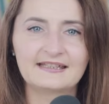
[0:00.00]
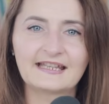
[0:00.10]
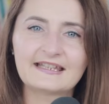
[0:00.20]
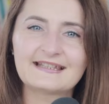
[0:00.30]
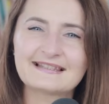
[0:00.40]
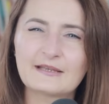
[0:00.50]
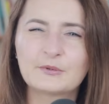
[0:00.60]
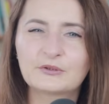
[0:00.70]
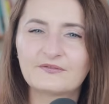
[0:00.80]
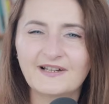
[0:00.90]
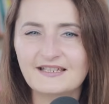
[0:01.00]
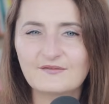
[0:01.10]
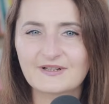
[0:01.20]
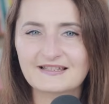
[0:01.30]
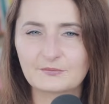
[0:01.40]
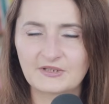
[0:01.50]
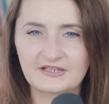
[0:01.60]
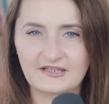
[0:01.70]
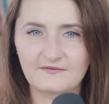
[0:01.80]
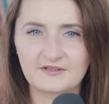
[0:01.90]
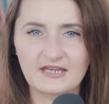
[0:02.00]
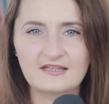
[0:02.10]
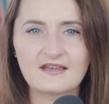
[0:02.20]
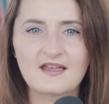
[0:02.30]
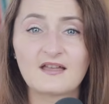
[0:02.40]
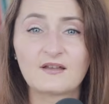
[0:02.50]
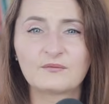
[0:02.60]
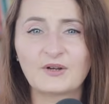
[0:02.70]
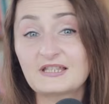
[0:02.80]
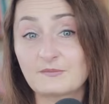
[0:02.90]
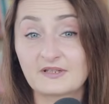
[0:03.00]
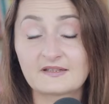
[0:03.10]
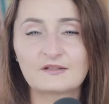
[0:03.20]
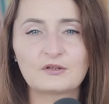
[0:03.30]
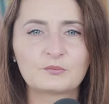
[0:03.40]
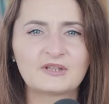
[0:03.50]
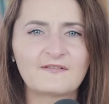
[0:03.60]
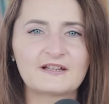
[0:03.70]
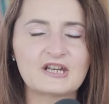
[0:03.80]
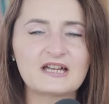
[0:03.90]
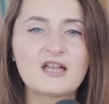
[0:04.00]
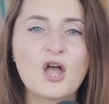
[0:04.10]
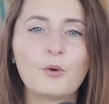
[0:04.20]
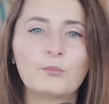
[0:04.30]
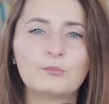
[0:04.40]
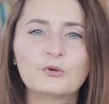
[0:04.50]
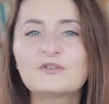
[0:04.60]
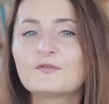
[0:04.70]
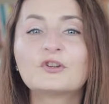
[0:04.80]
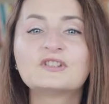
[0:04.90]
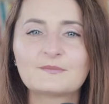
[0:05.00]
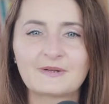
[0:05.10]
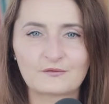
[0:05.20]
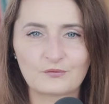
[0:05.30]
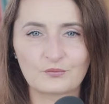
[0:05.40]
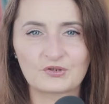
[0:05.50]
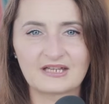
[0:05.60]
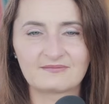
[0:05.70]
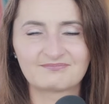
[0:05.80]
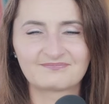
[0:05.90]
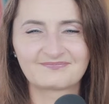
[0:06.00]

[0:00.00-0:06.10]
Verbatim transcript: Takie sabotowanie własnych przedsięwzięć e, właśnie przez syndrom udawacza może wyglądać bardzo różnie.